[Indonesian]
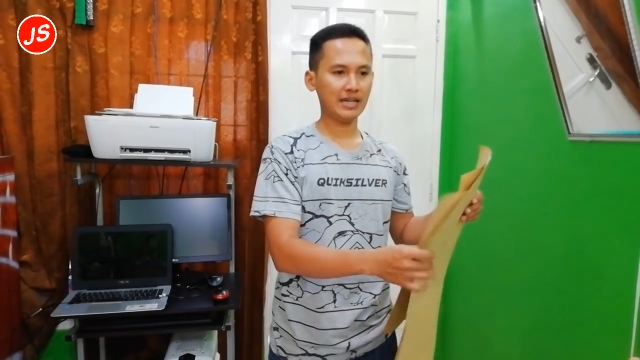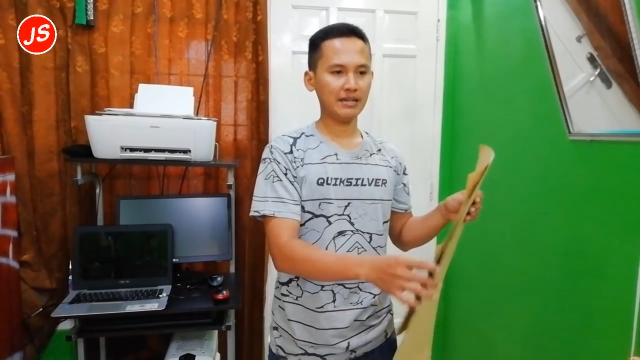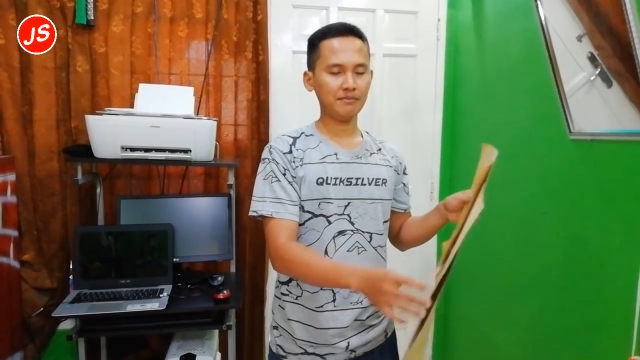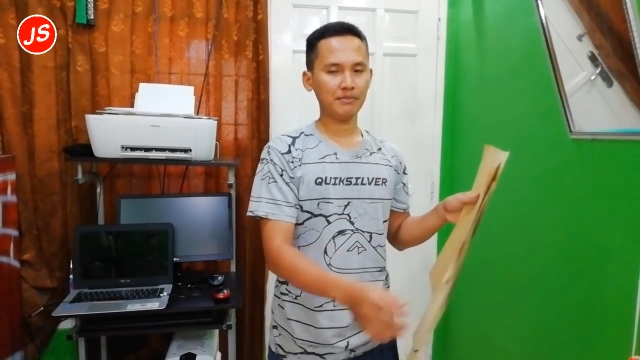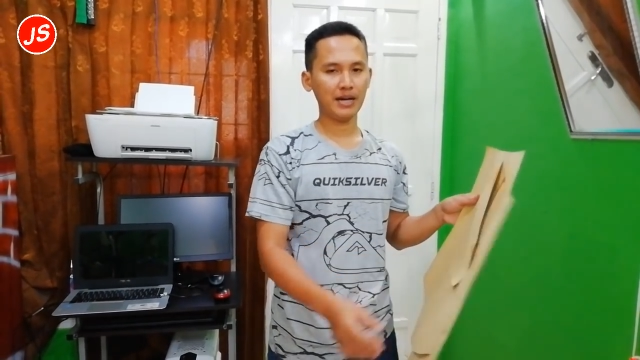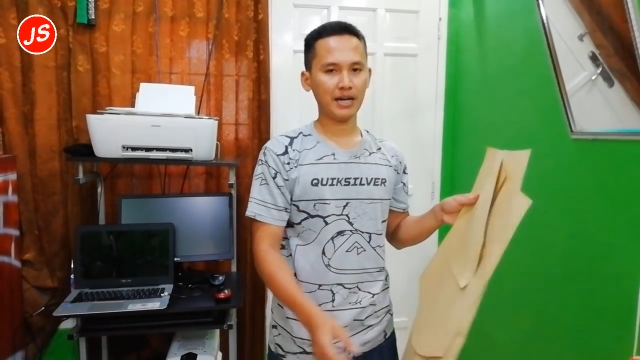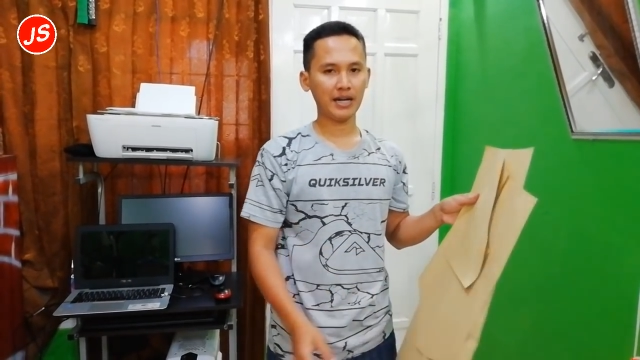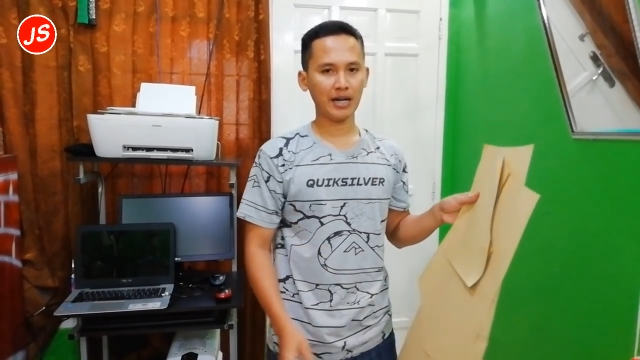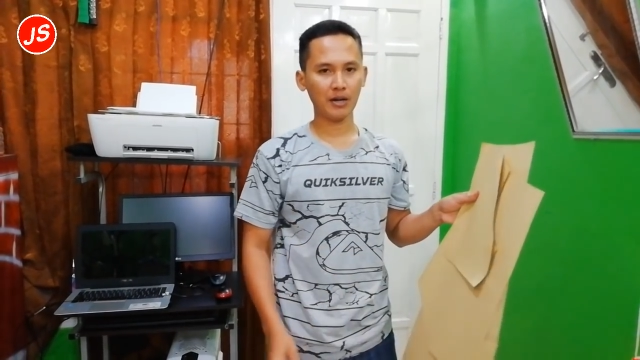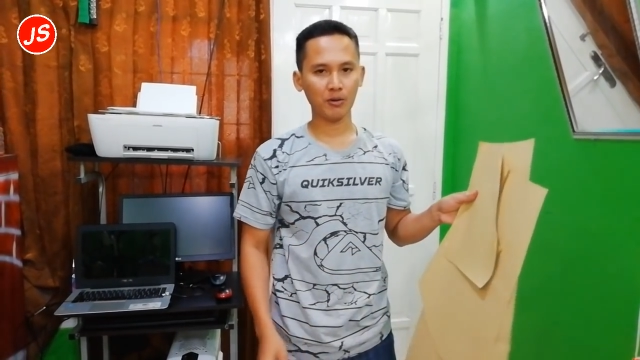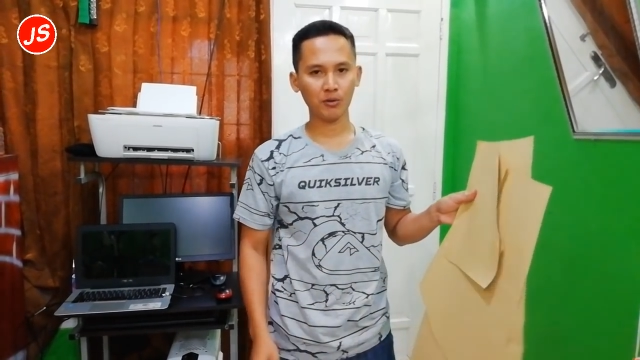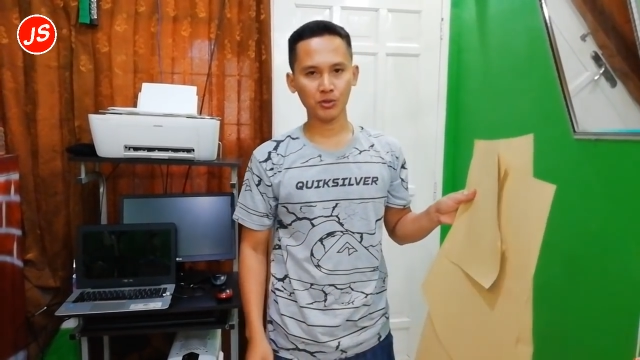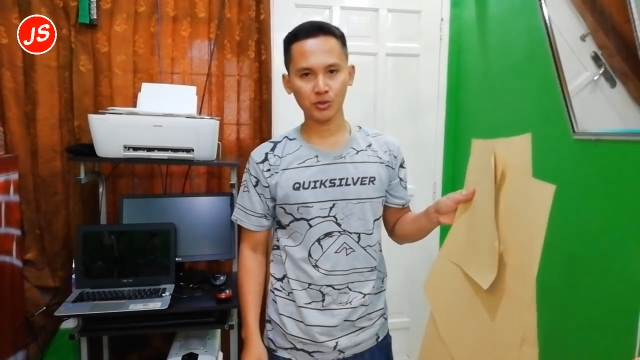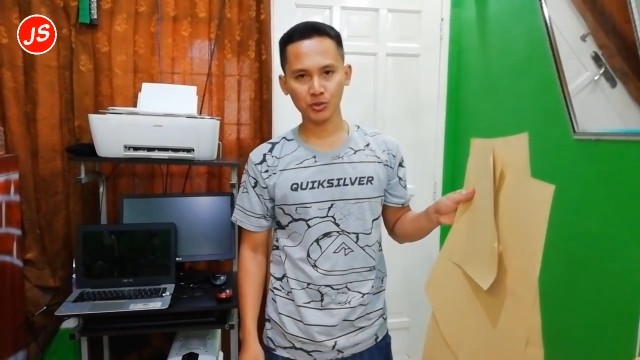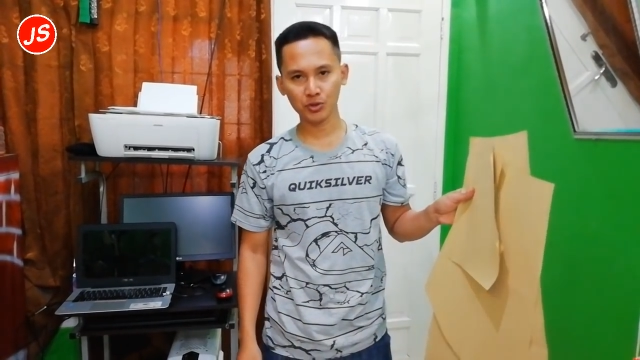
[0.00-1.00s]
lembaga
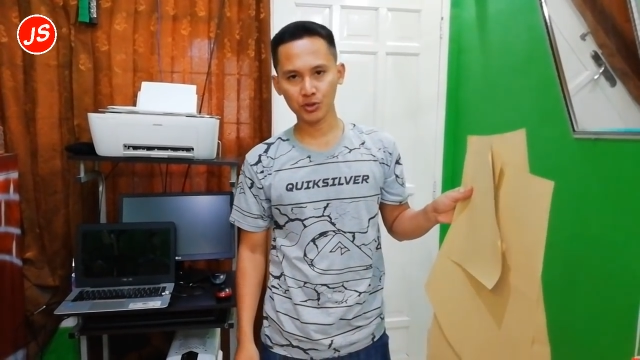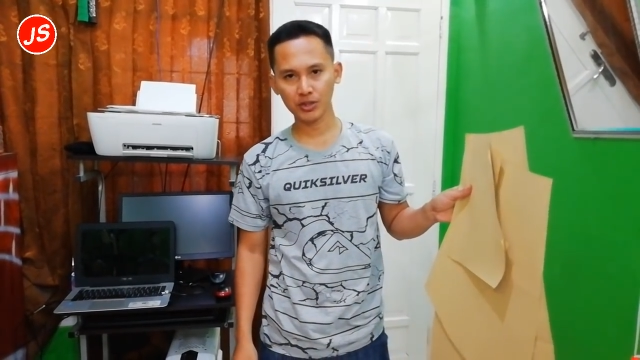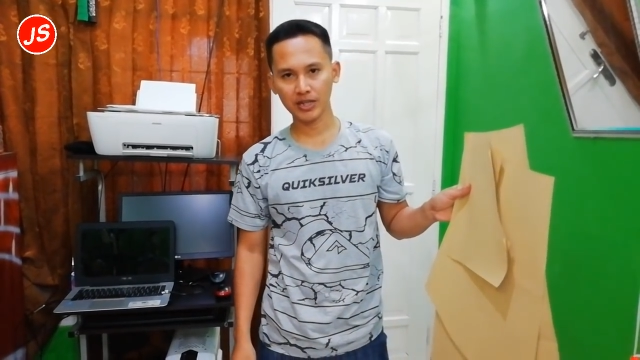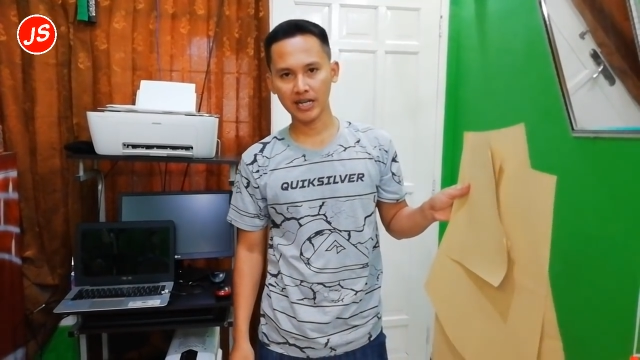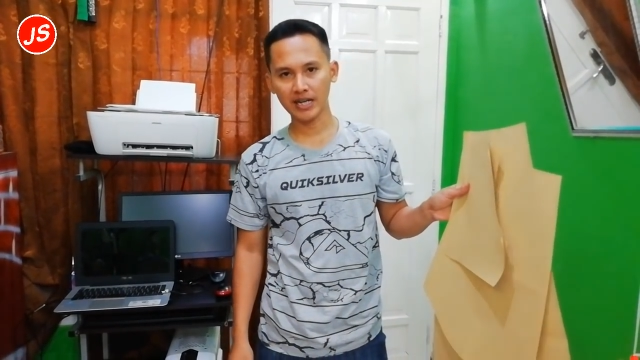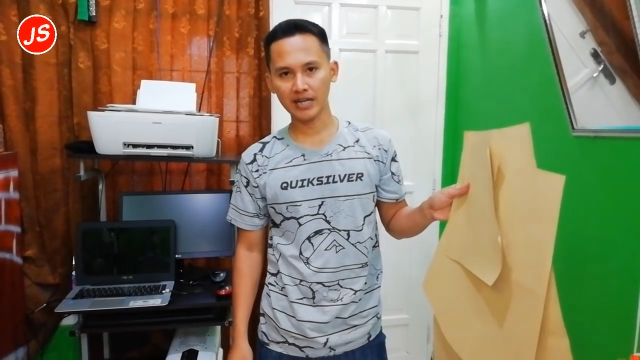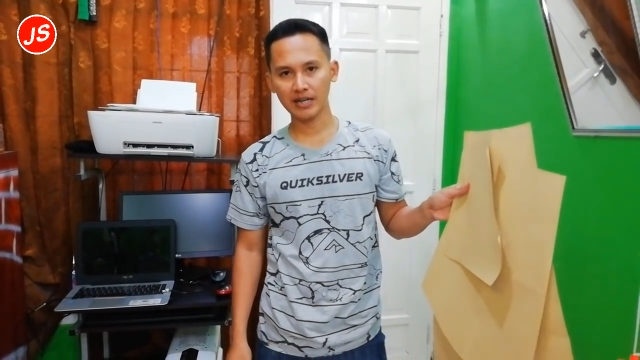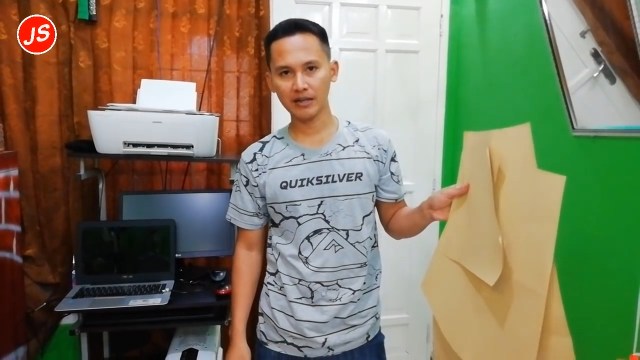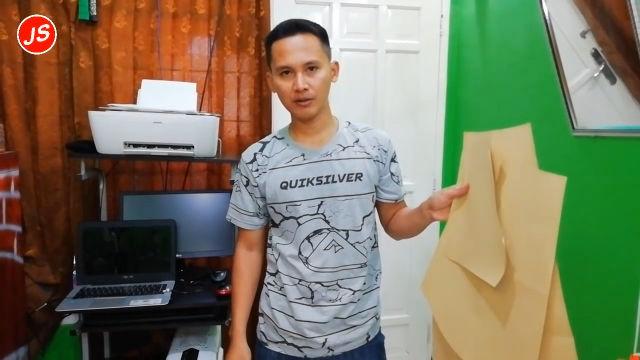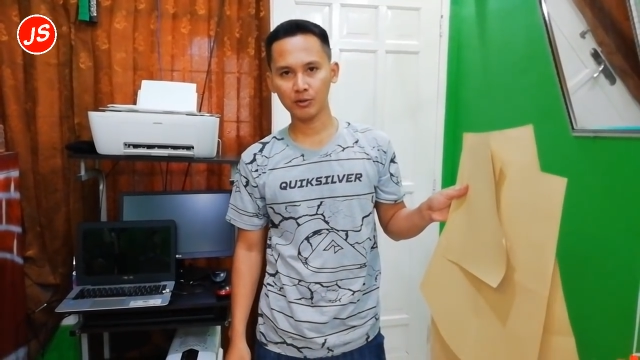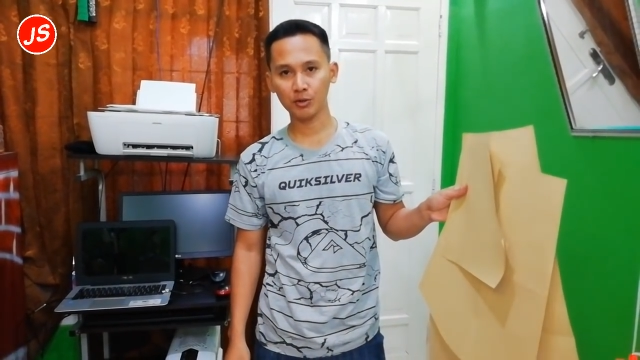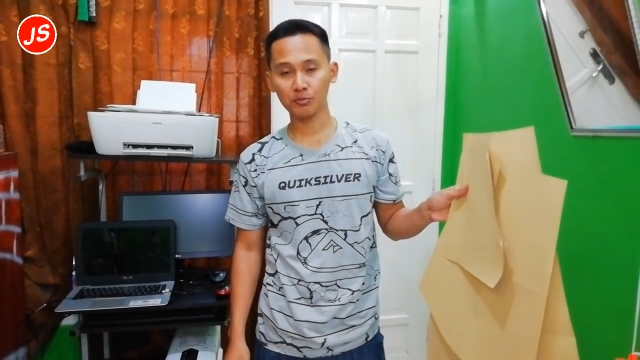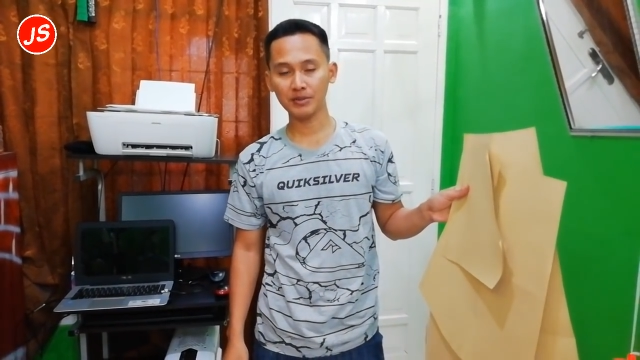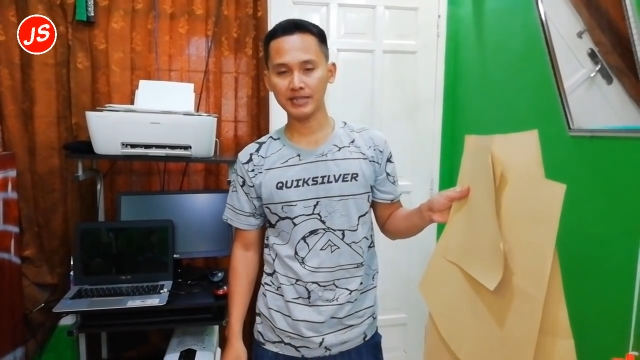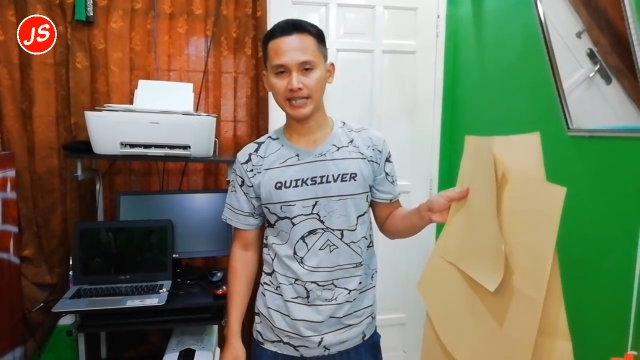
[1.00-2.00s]
kursus ya
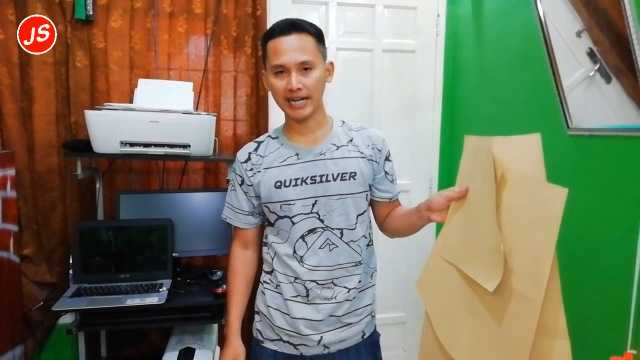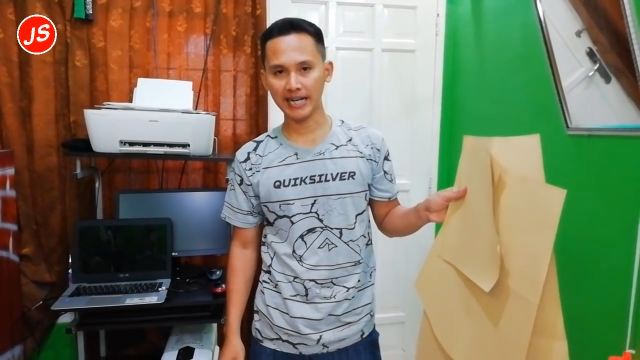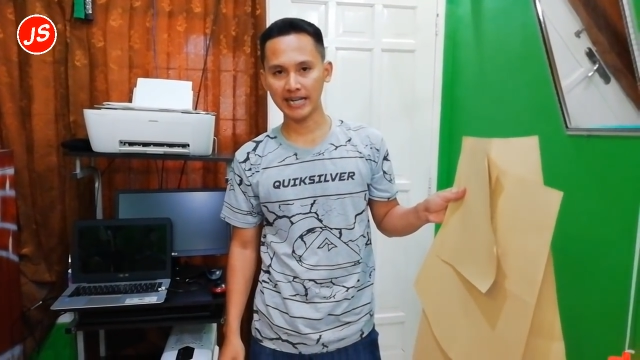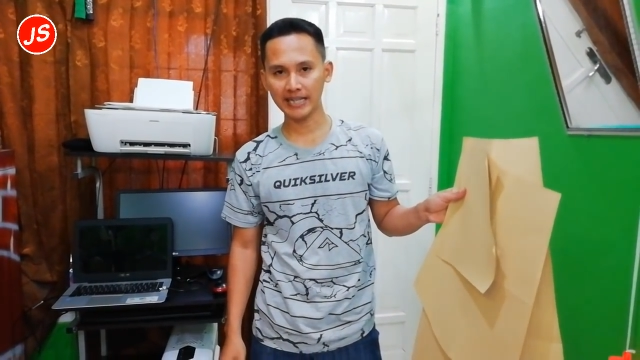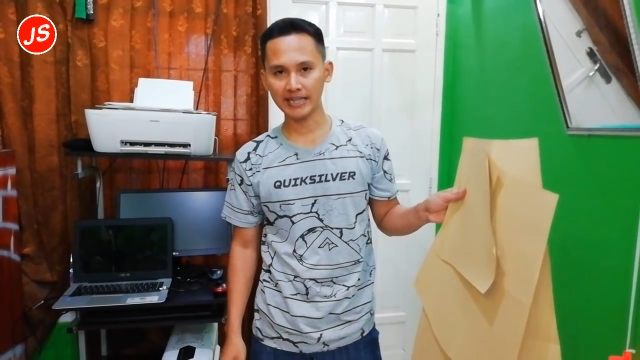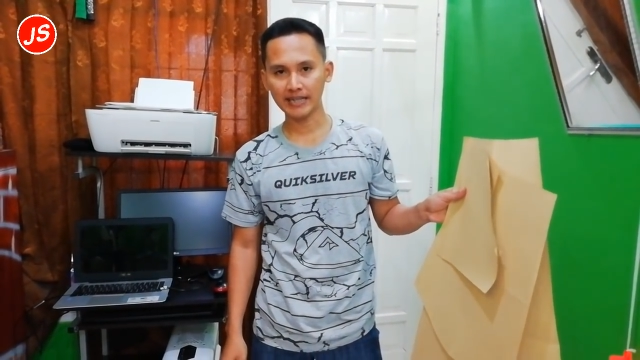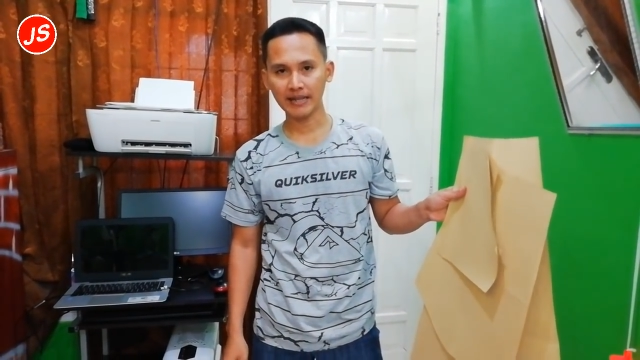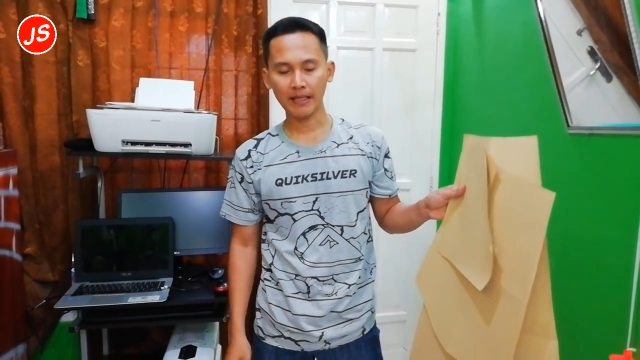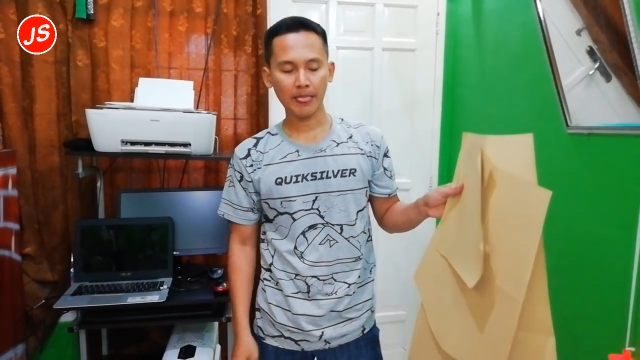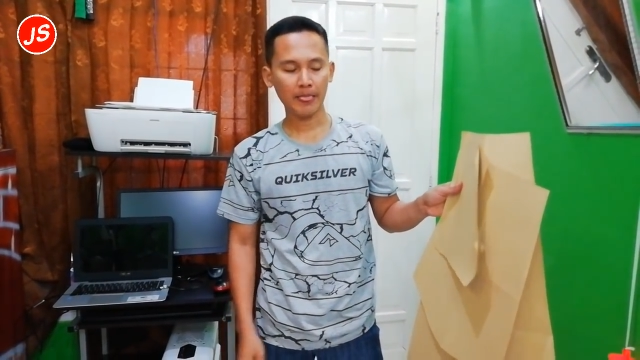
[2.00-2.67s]
untuk menjahit